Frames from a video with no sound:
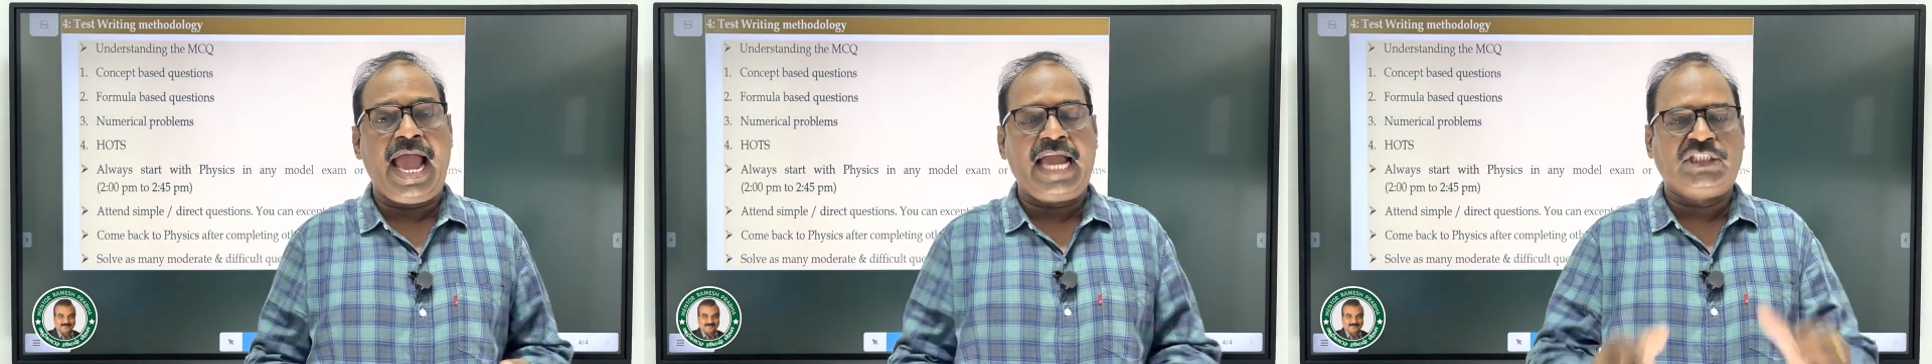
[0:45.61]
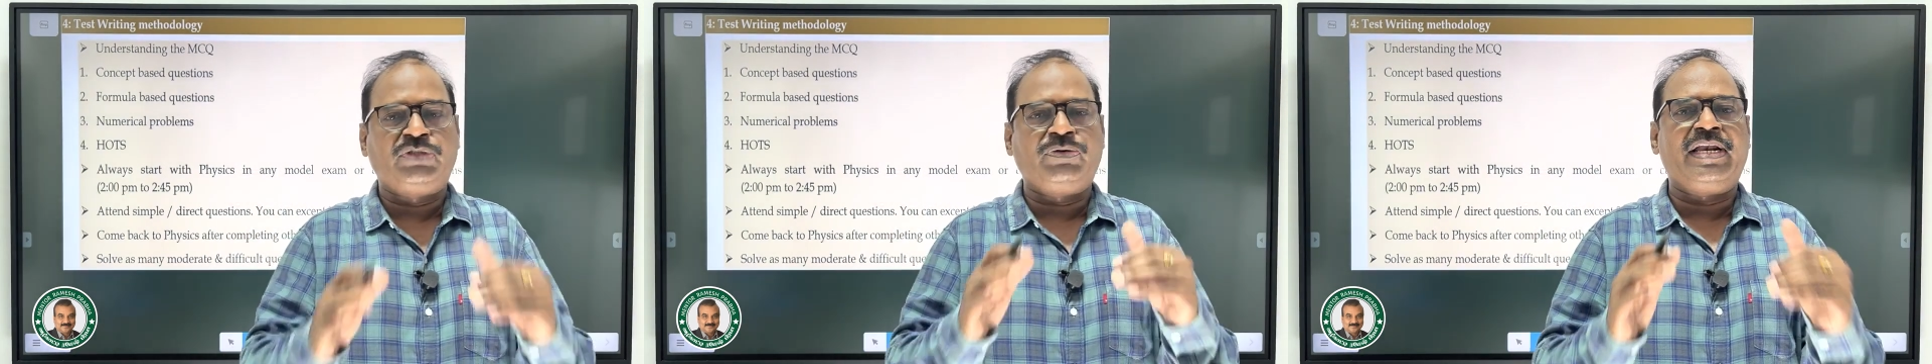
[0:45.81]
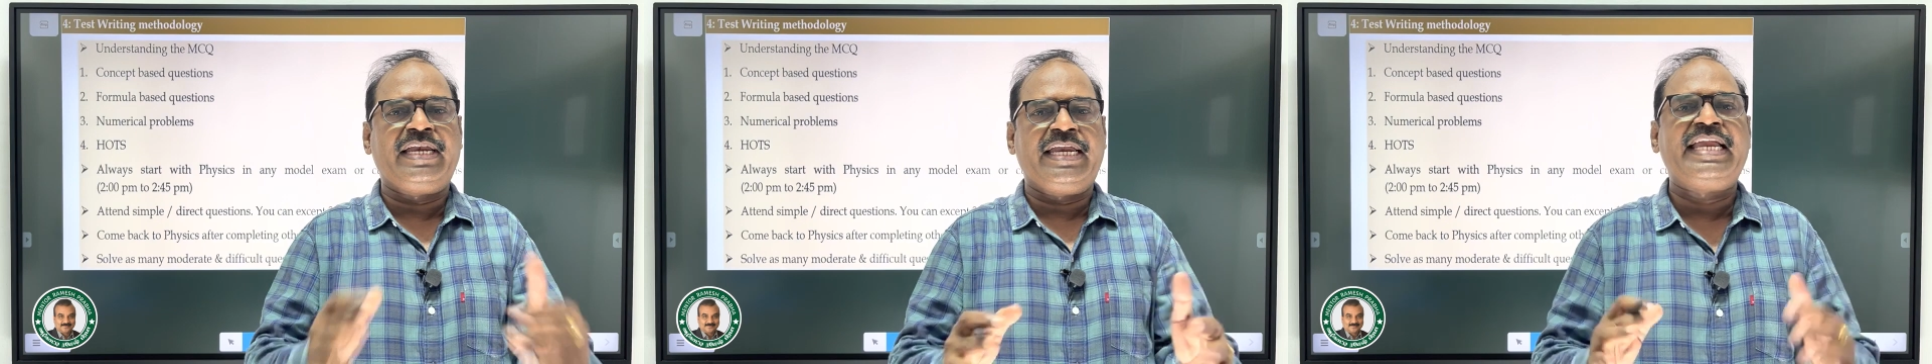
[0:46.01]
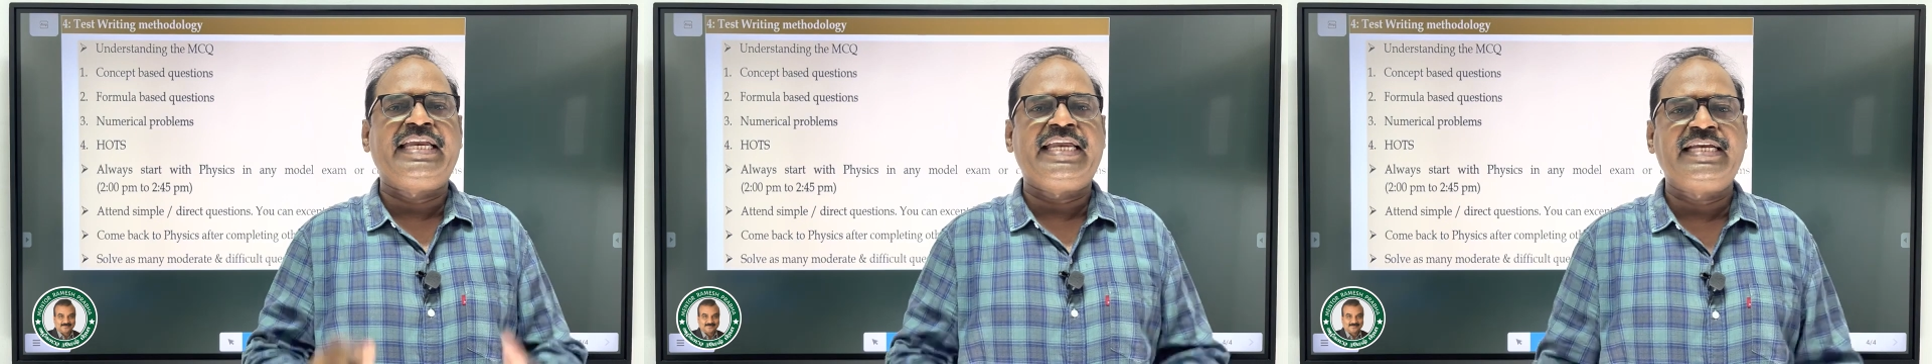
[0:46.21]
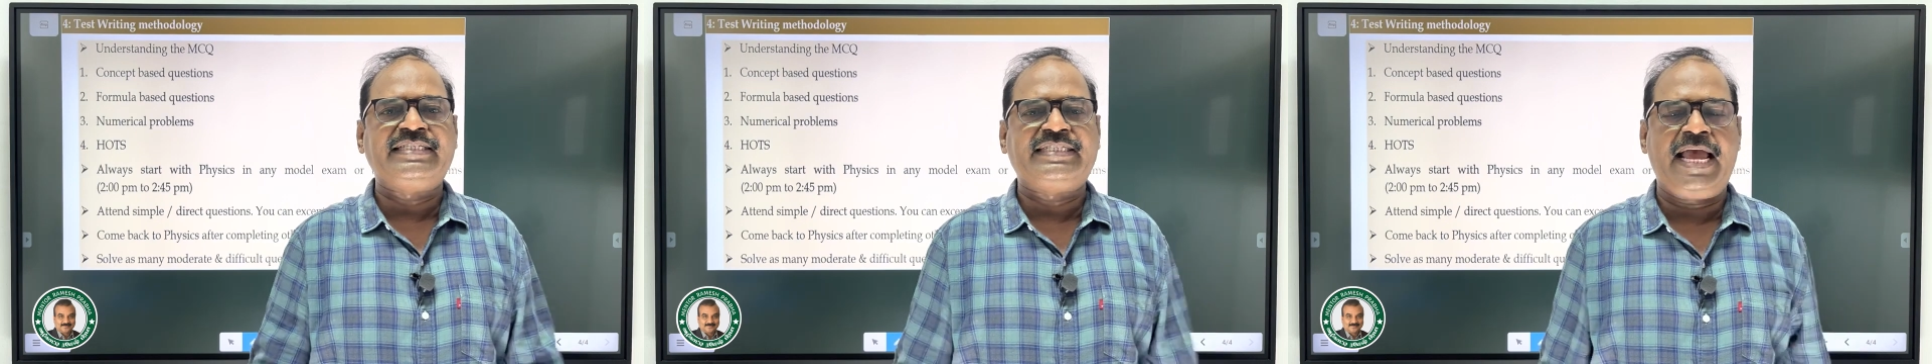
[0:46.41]
ஆக்சுவல்
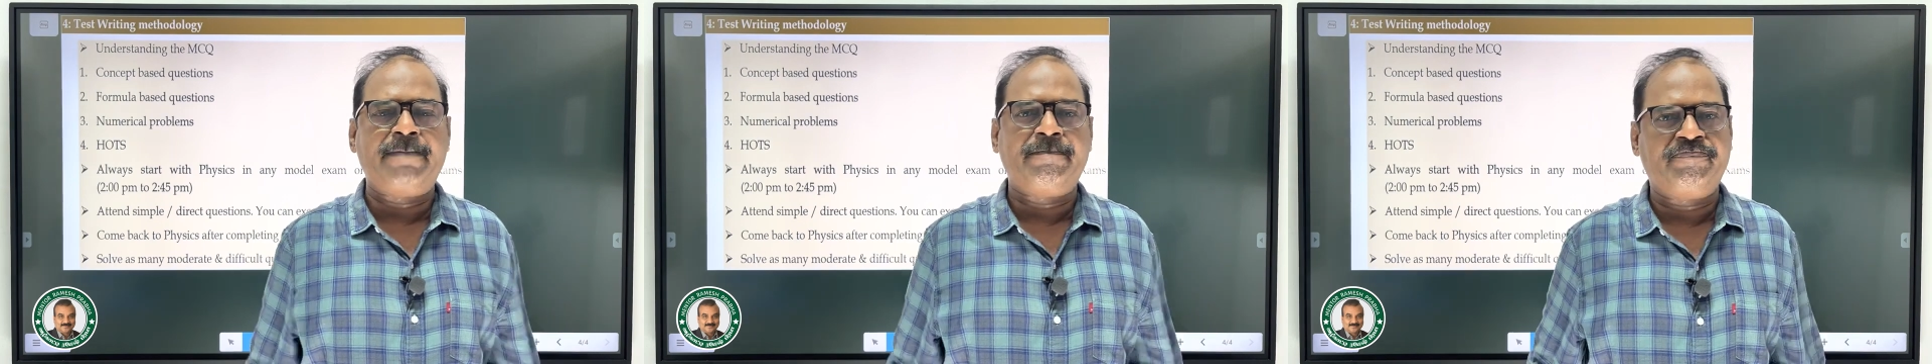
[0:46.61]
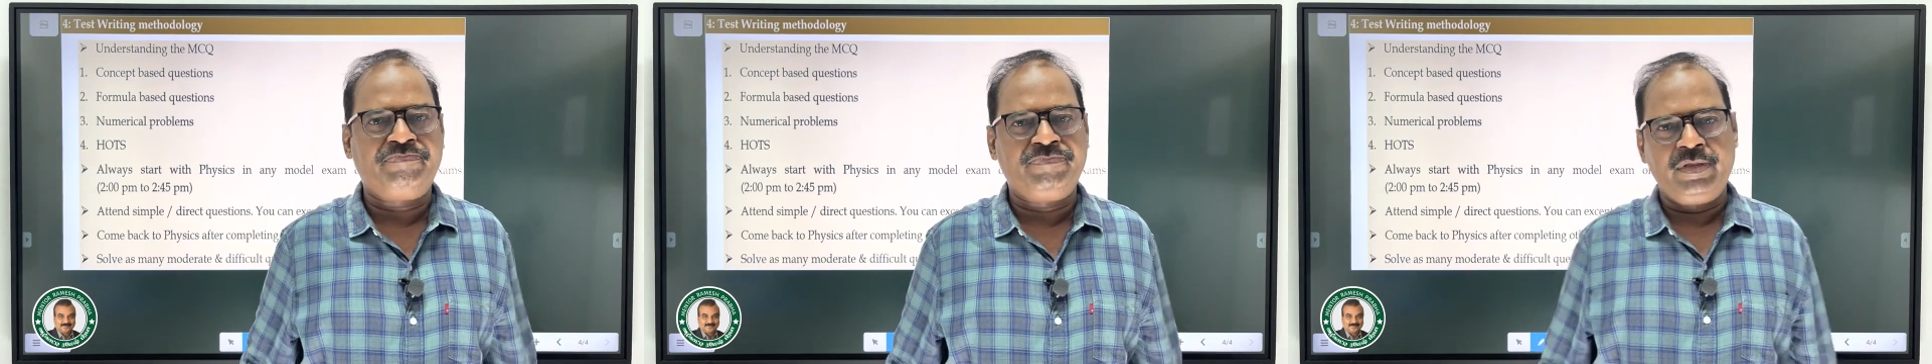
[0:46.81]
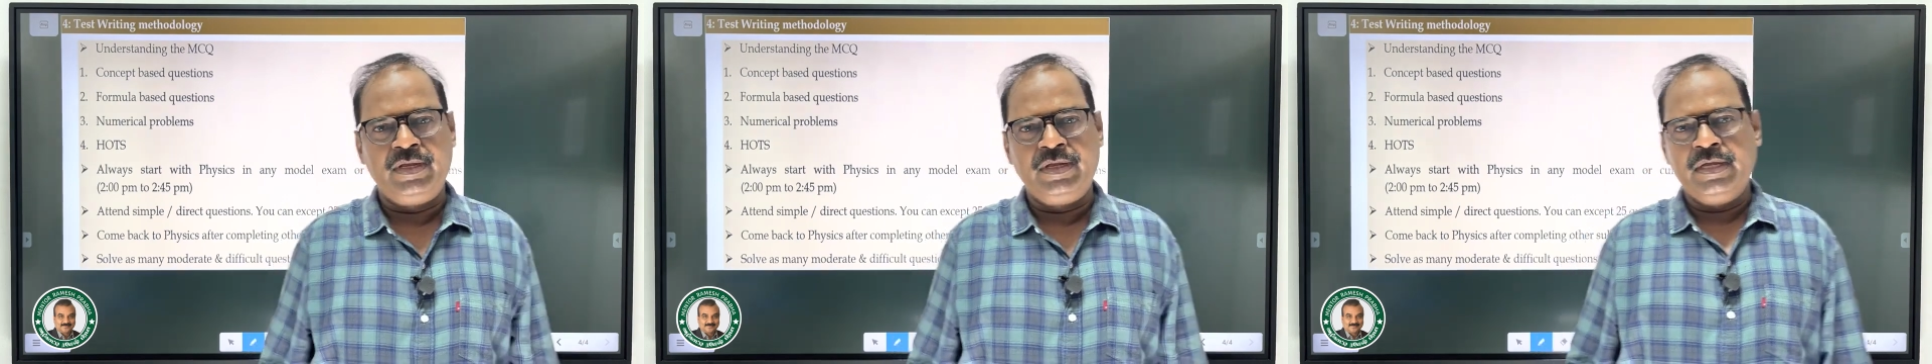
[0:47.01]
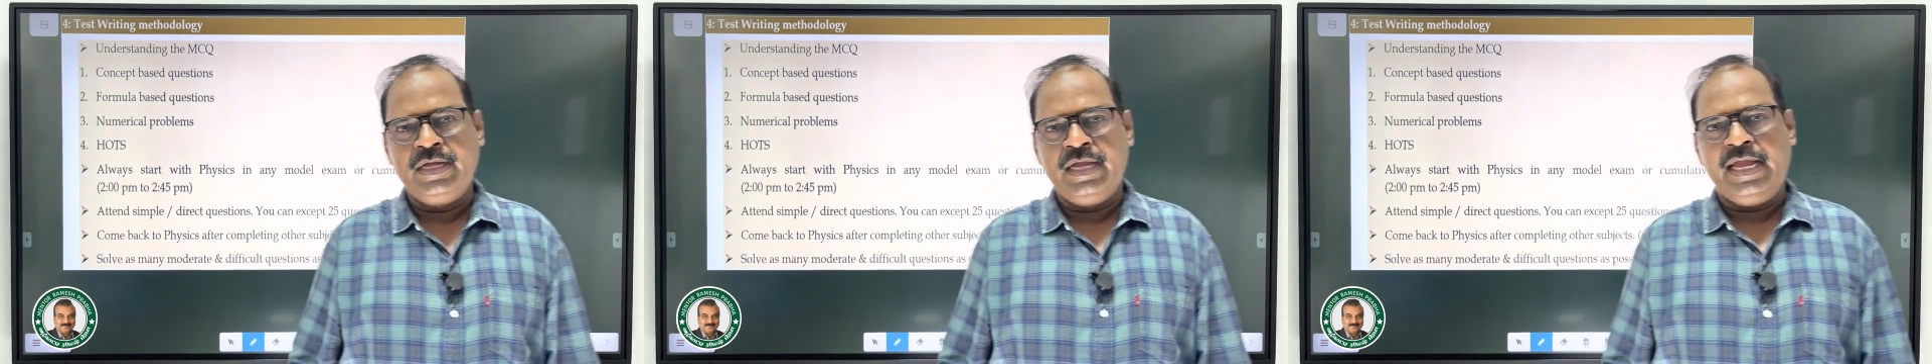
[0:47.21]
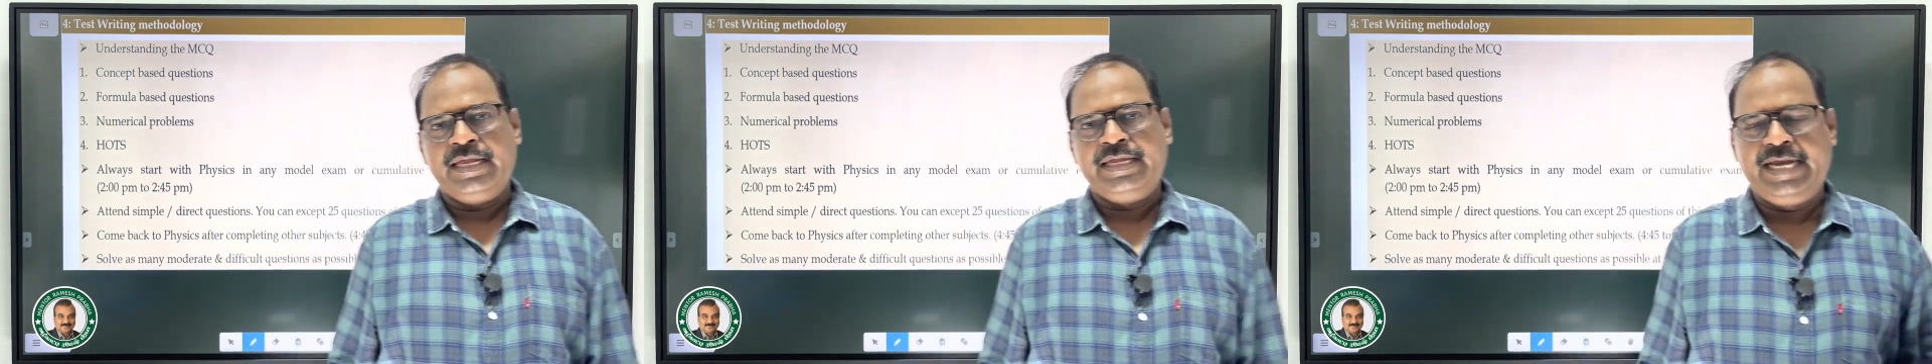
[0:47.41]
நீட் எக்ஸாம்
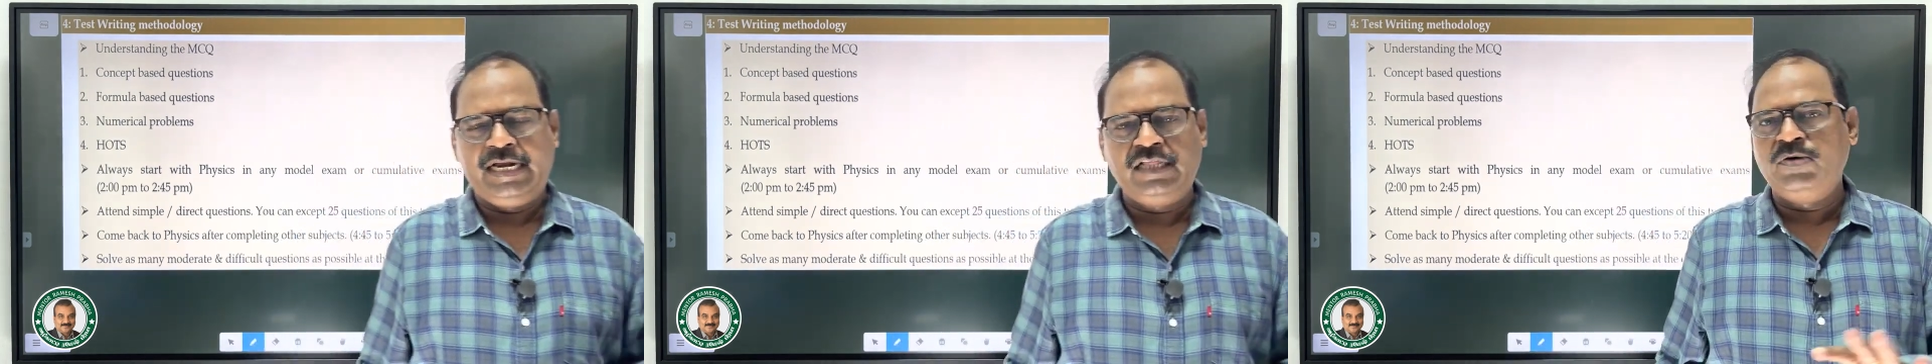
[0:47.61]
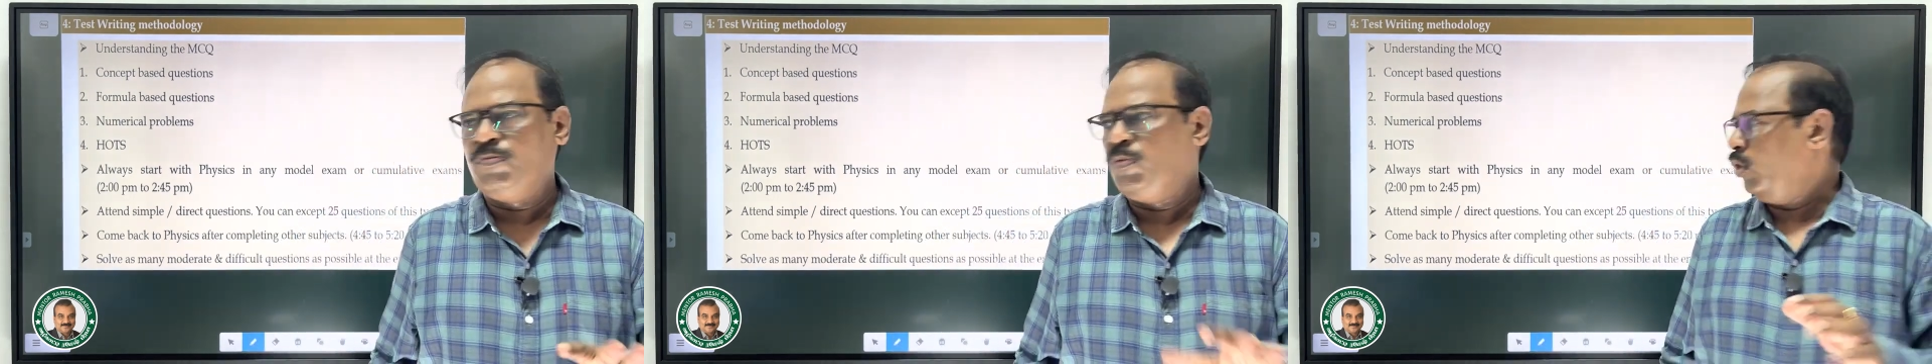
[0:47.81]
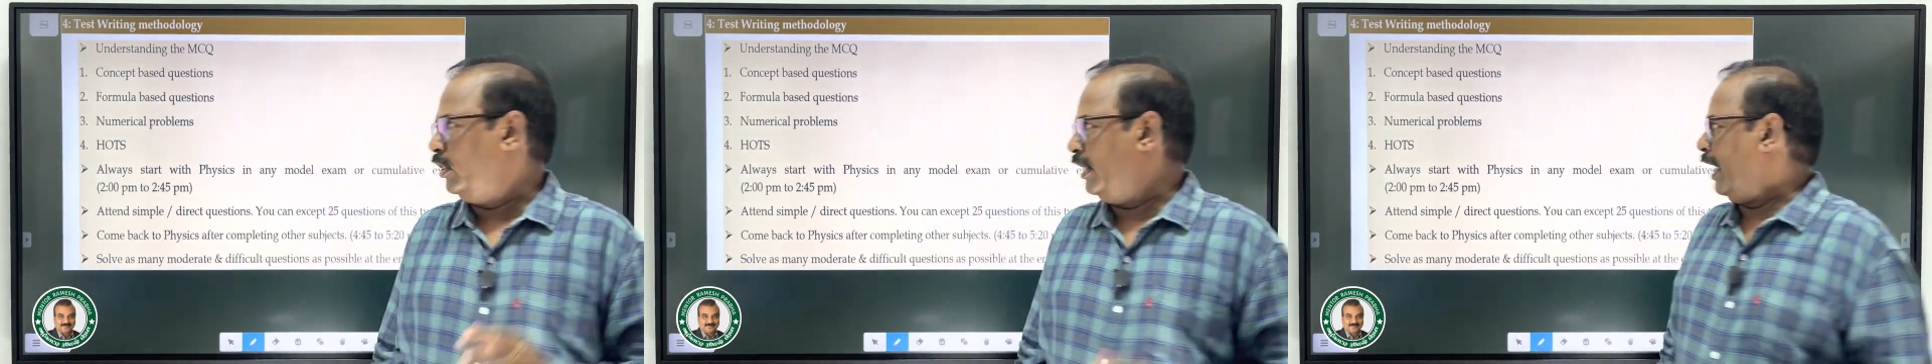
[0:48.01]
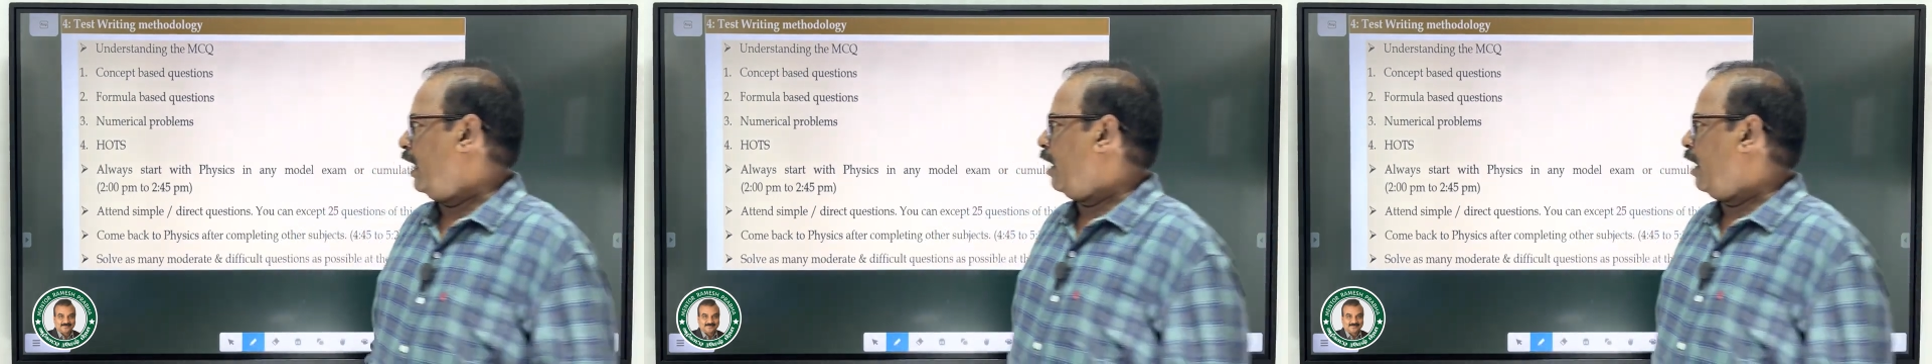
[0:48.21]
எழுதும்போது என்ன